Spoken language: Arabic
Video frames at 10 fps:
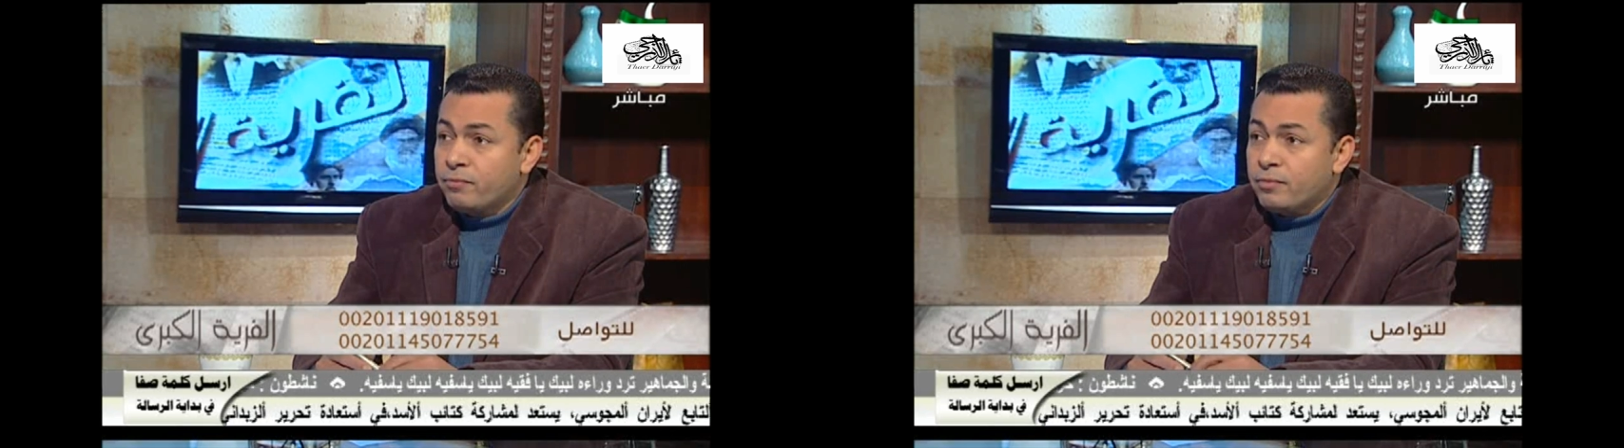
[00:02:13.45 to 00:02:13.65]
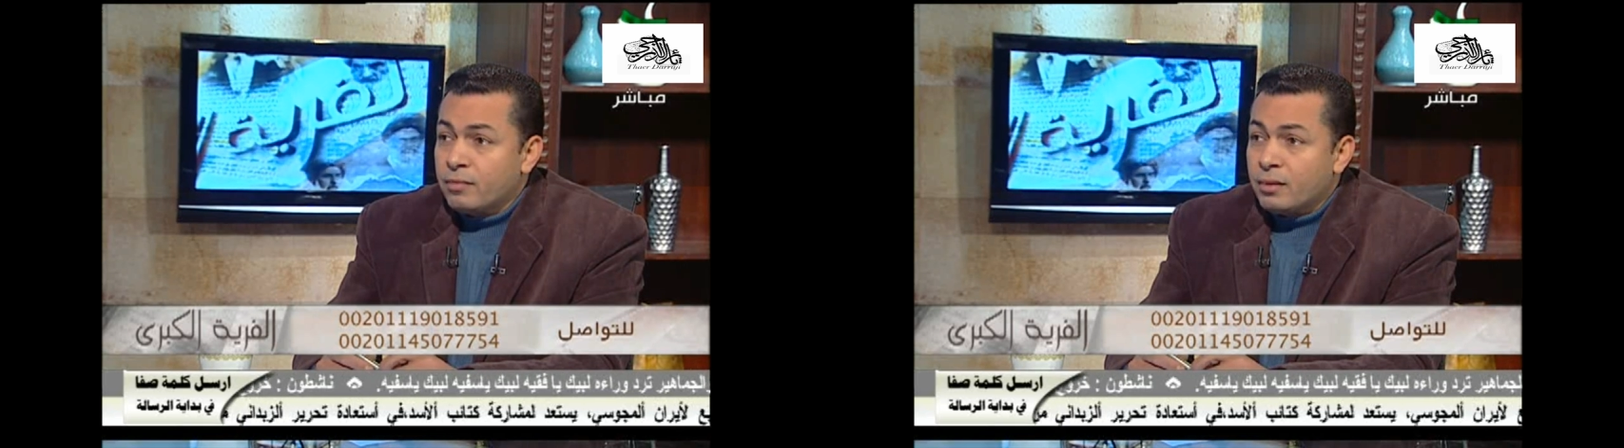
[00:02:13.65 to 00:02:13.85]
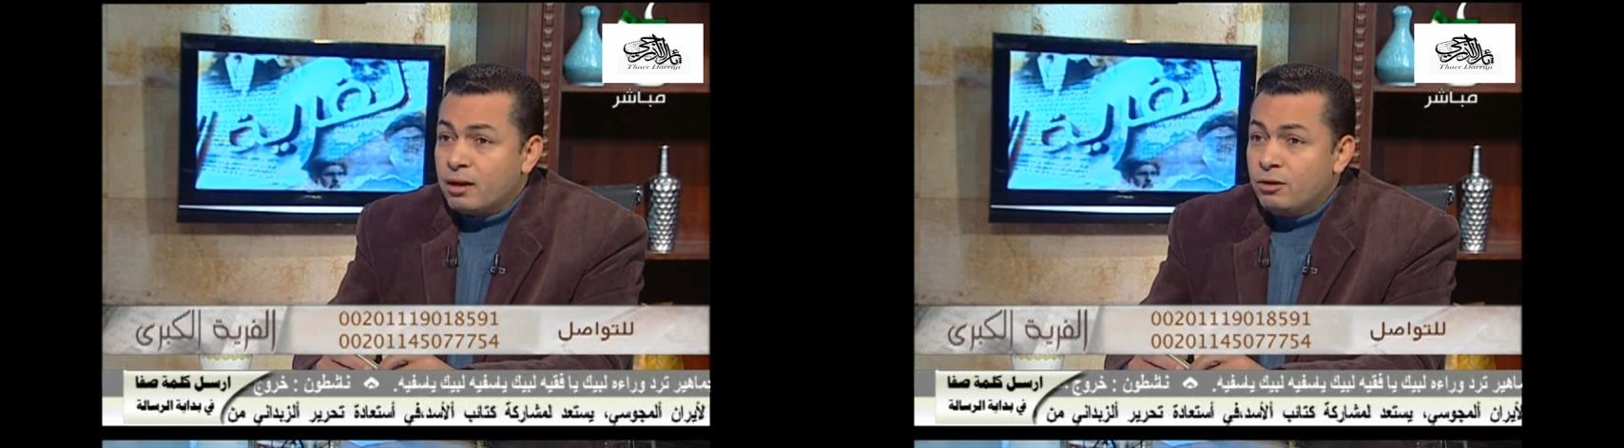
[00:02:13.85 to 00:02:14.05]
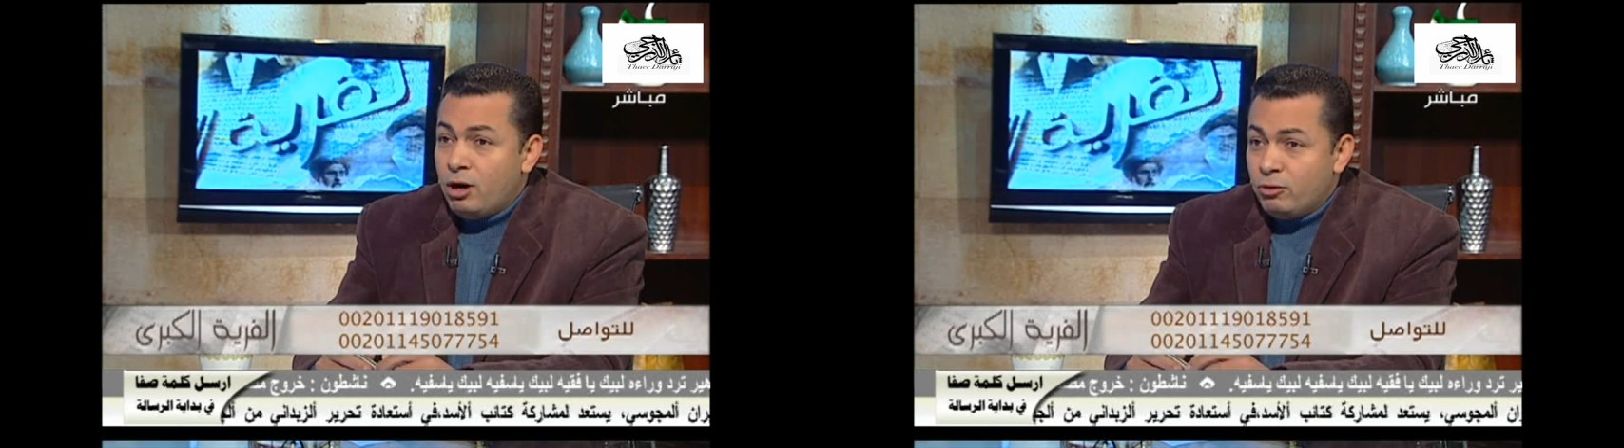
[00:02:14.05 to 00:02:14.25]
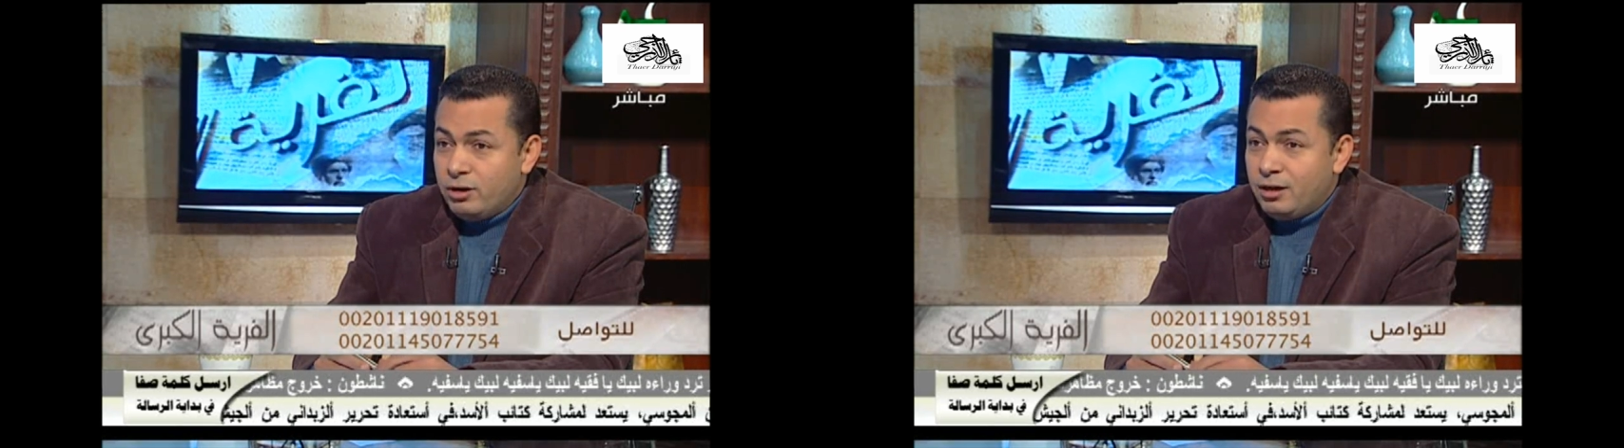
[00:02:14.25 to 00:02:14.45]
يعاود
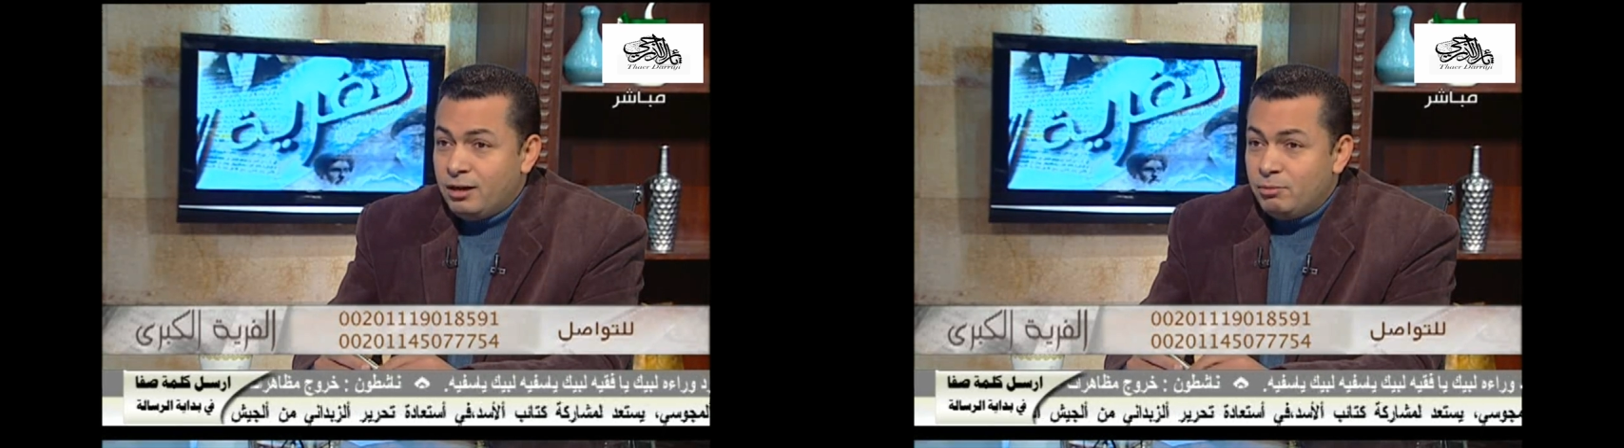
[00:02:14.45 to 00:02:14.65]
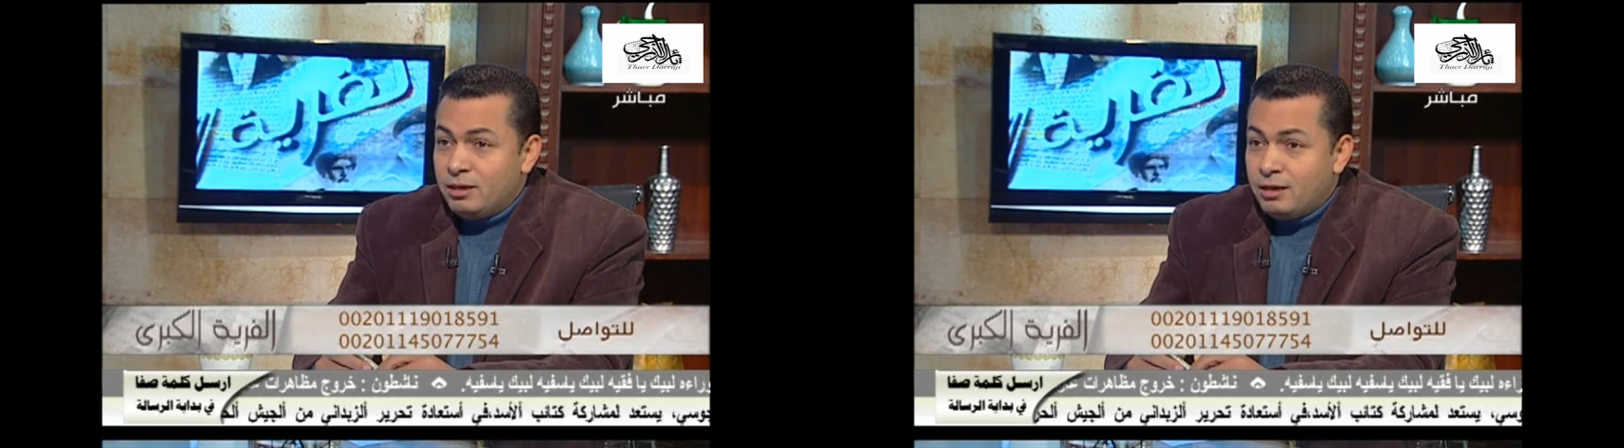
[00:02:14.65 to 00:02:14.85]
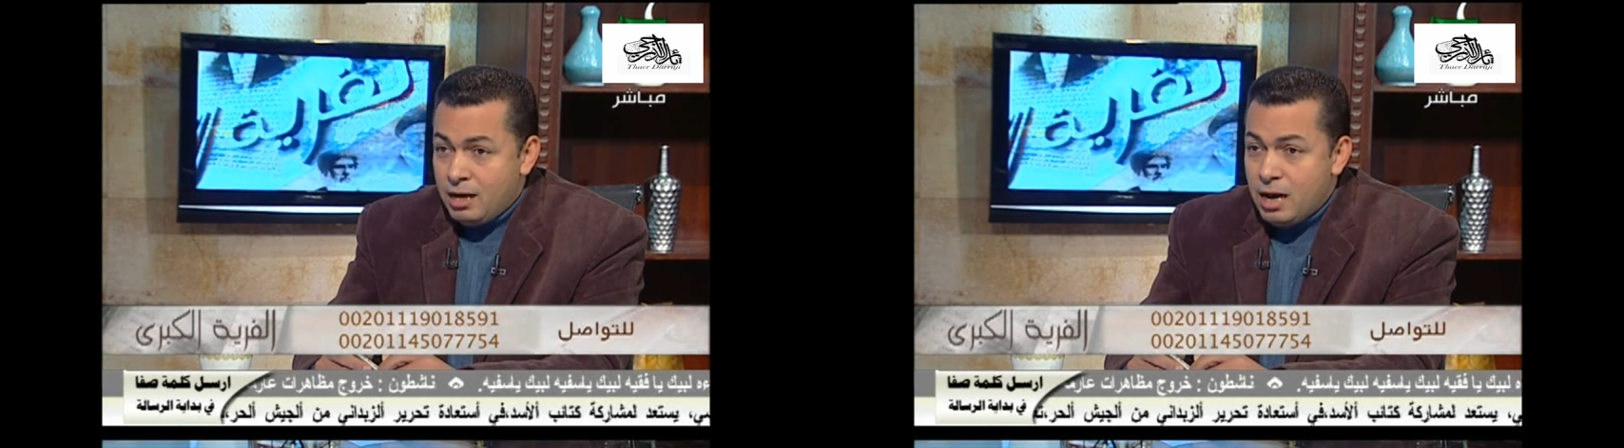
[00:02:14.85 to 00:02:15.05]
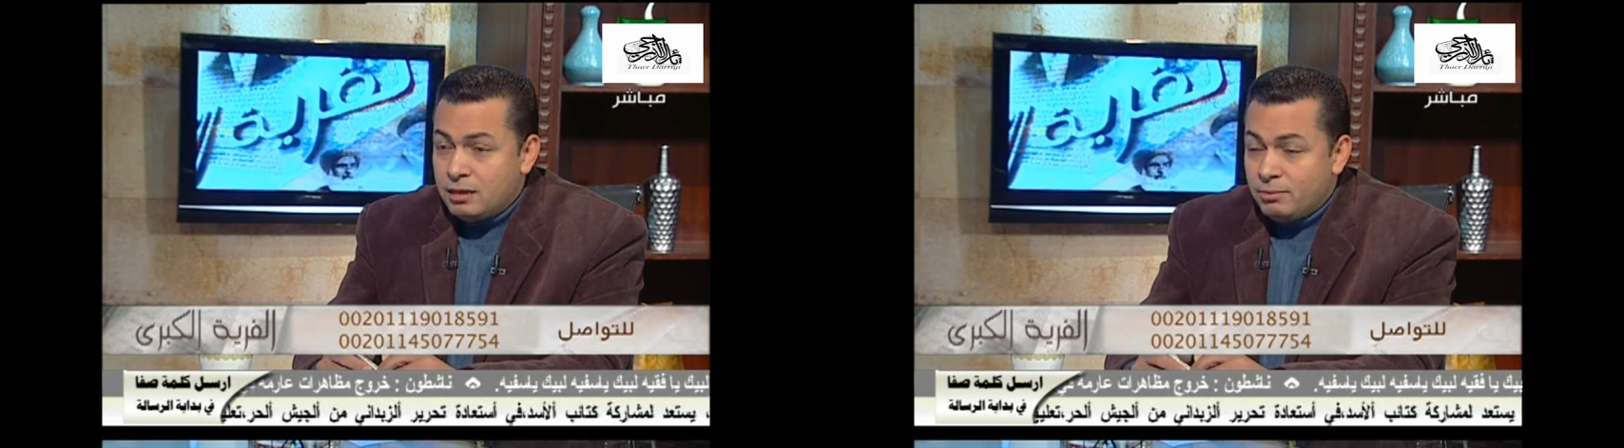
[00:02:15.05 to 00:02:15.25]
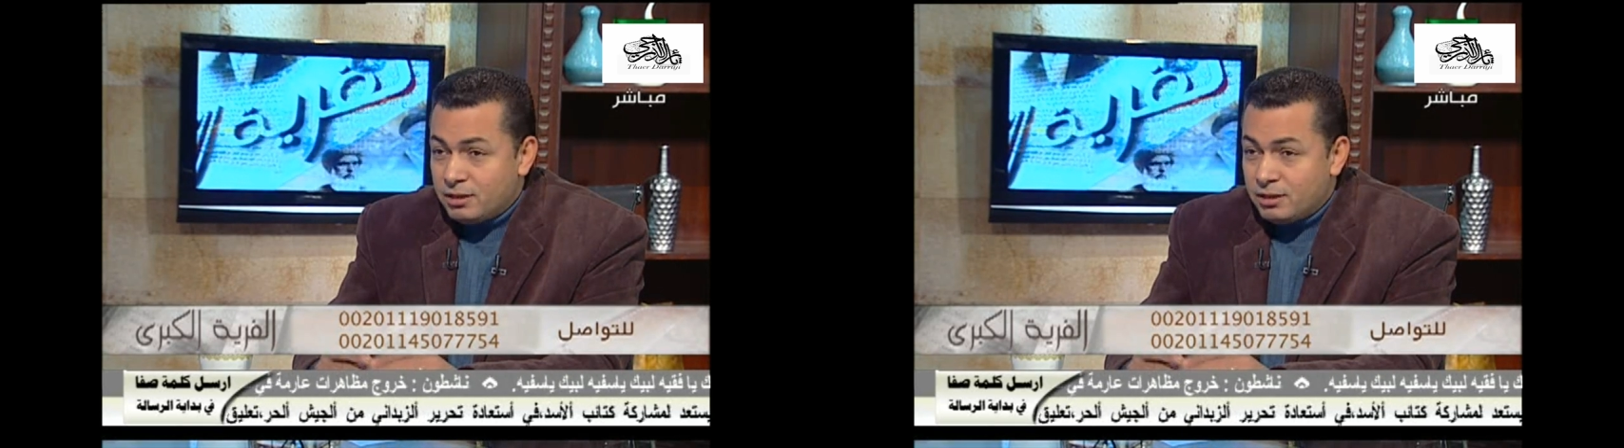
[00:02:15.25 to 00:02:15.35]
يعود اللقاء بنا هياتي